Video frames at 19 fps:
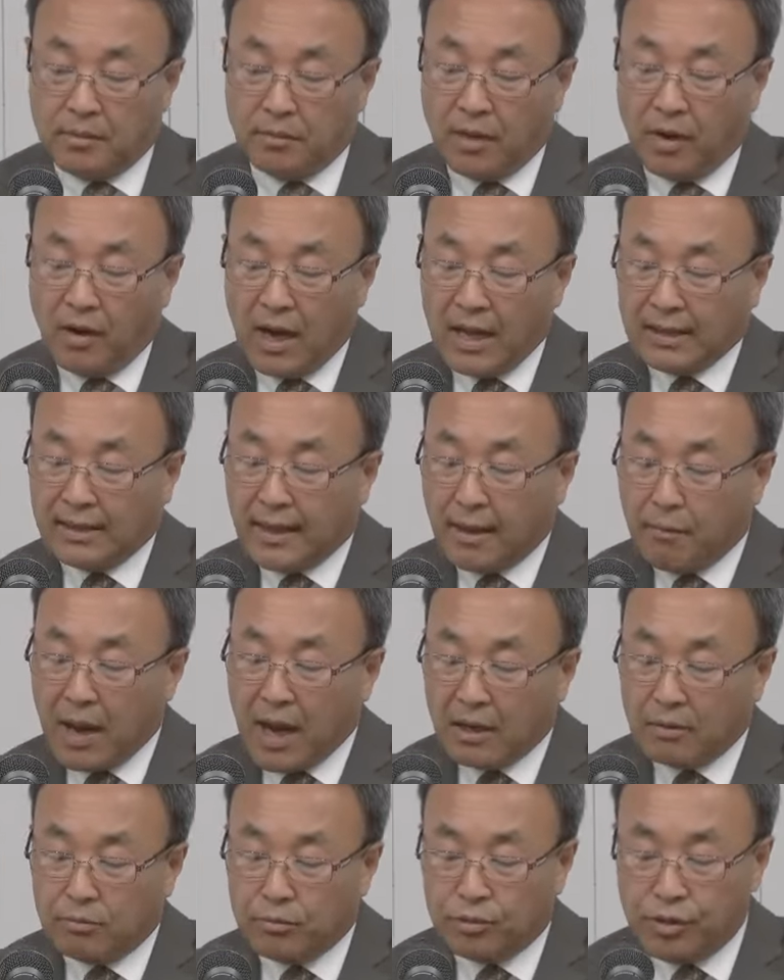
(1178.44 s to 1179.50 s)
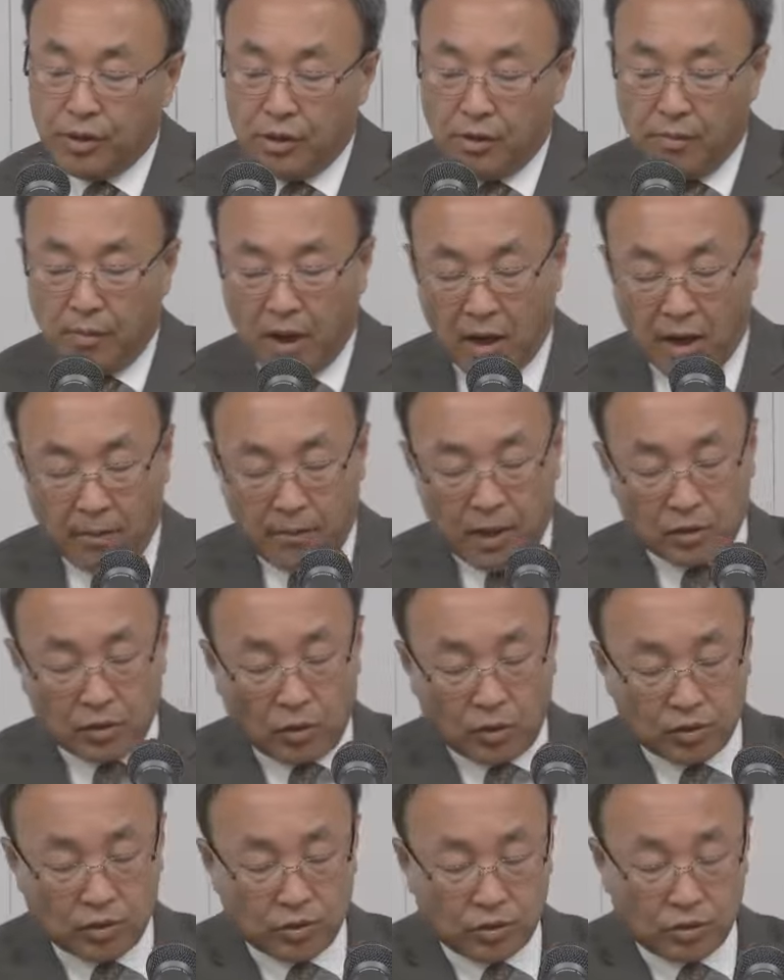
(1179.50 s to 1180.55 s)
평화한 때 많은 무리를 멸하며
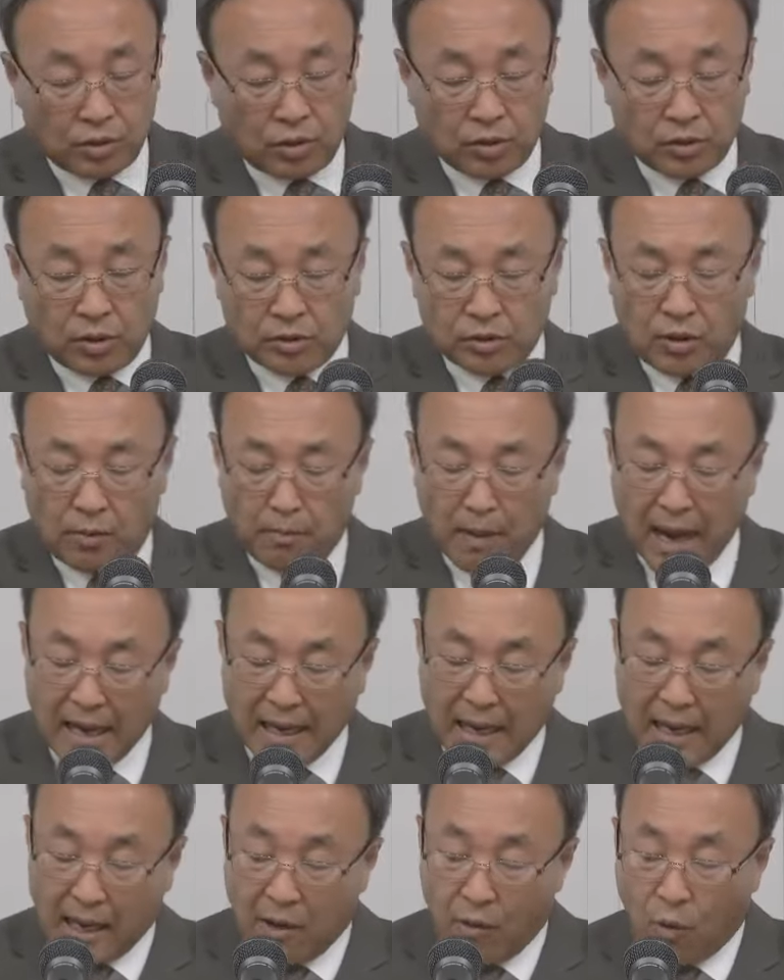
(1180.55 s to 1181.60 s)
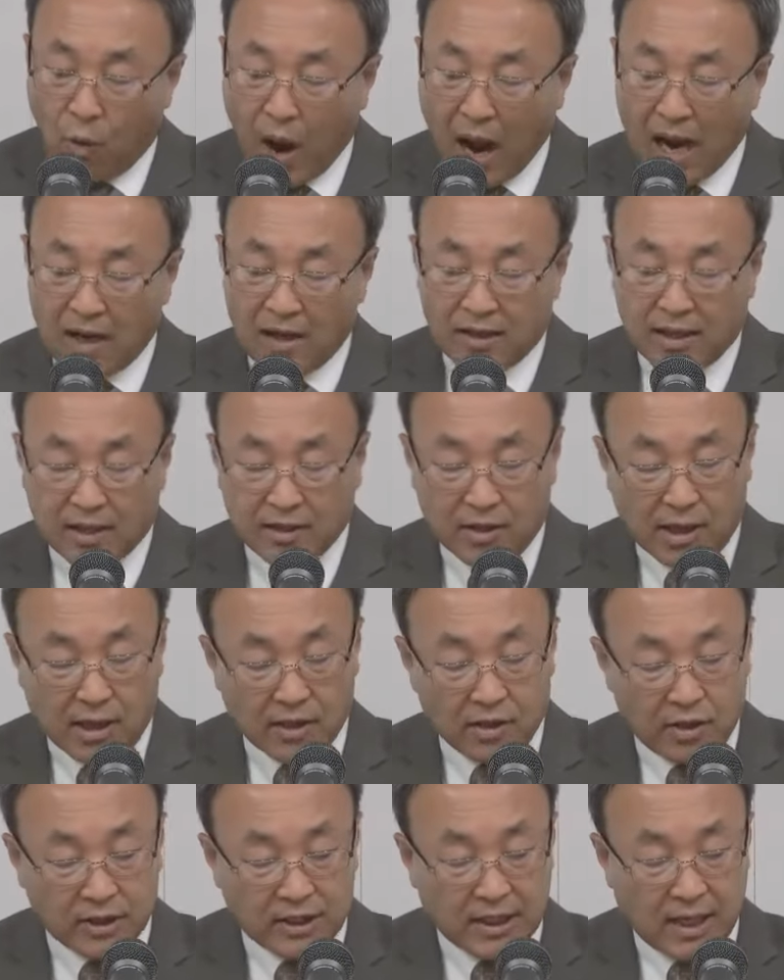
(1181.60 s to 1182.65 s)
또 스스로 서서 만왕의 왕을
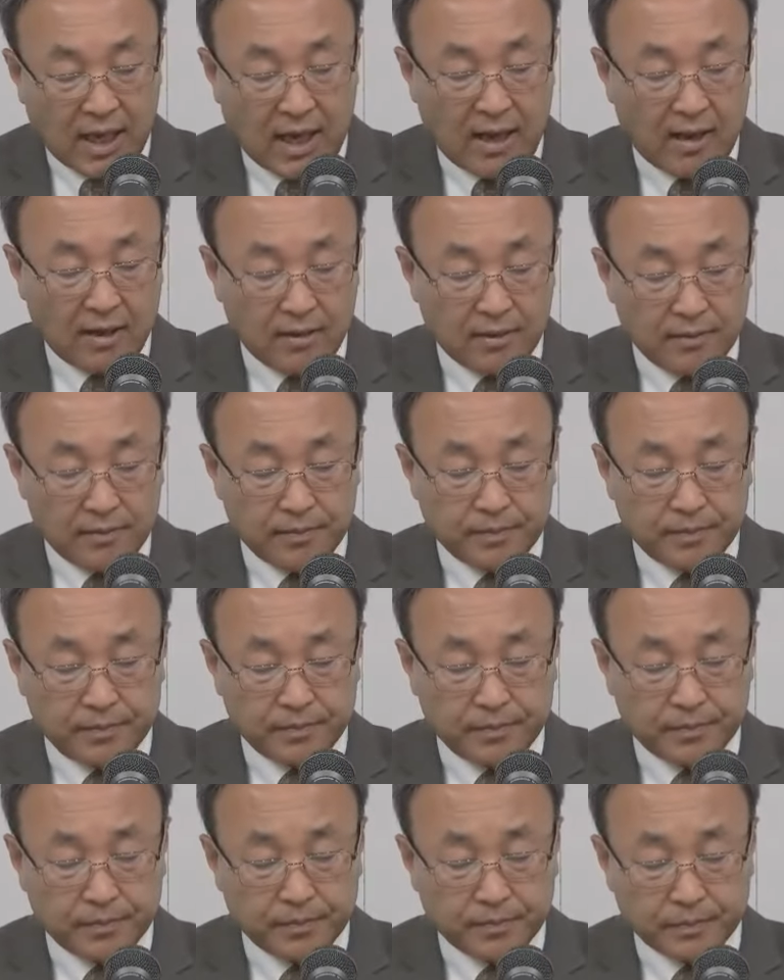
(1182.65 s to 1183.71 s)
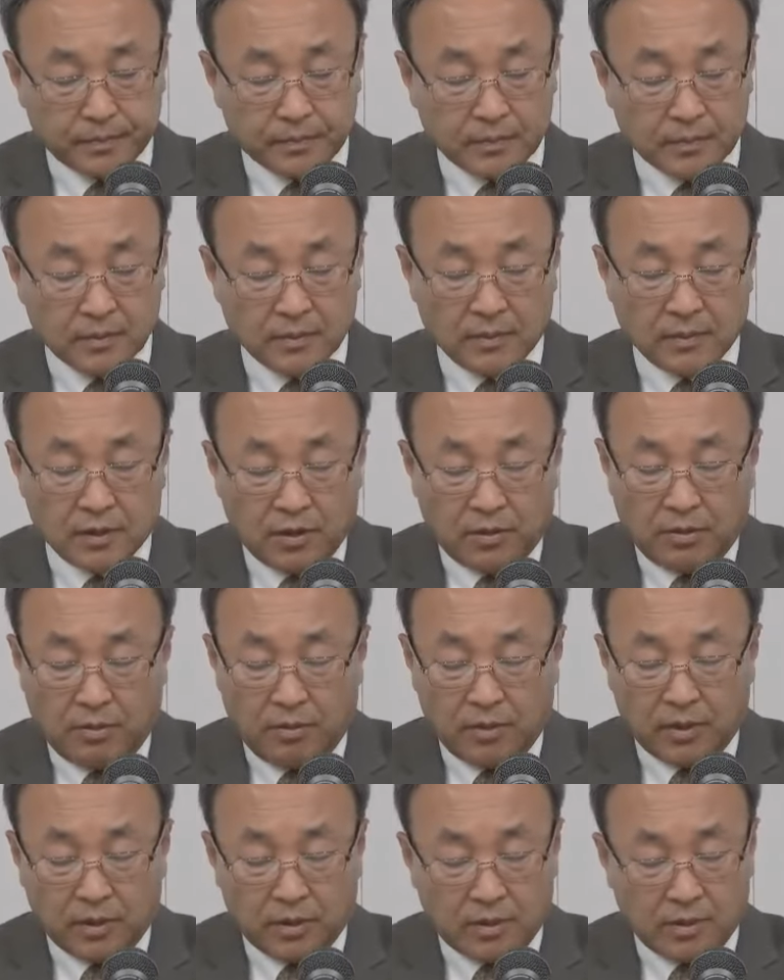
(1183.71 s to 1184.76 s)
대적할 것이나
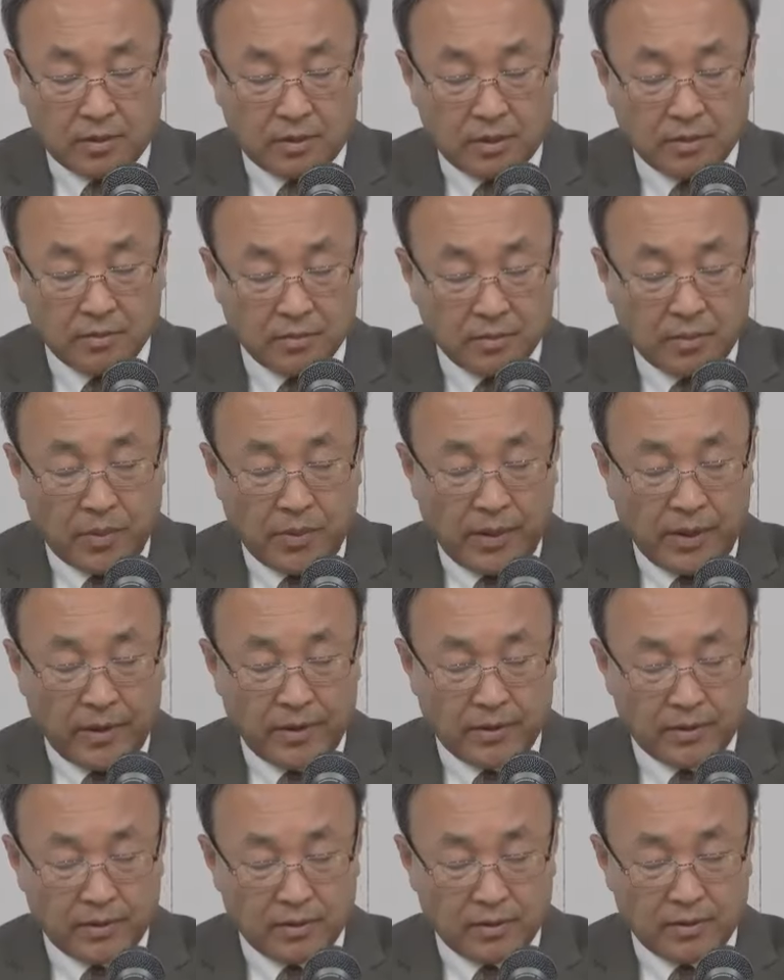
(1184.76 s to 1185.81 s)
그것도 뭐예요?